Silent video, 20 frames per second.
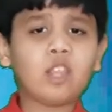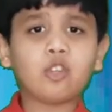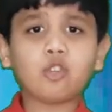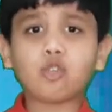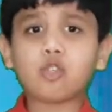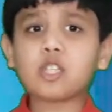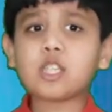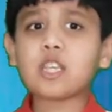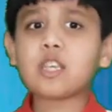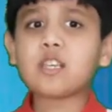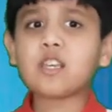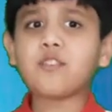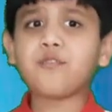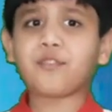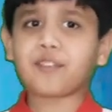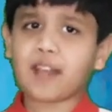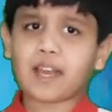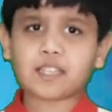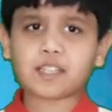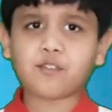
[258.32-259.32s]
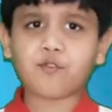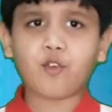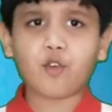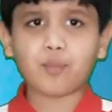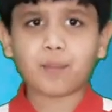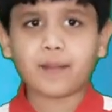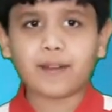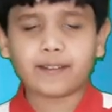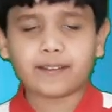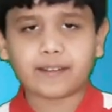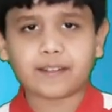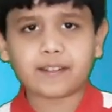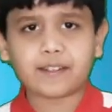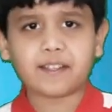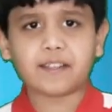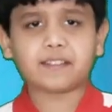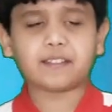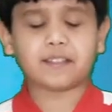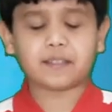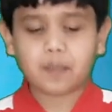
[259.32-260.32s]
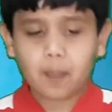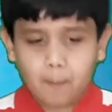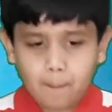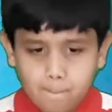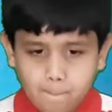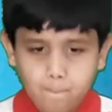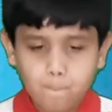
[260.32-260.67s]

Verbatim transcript: तो इसे फटाक से फोन में रन करे देखते हैं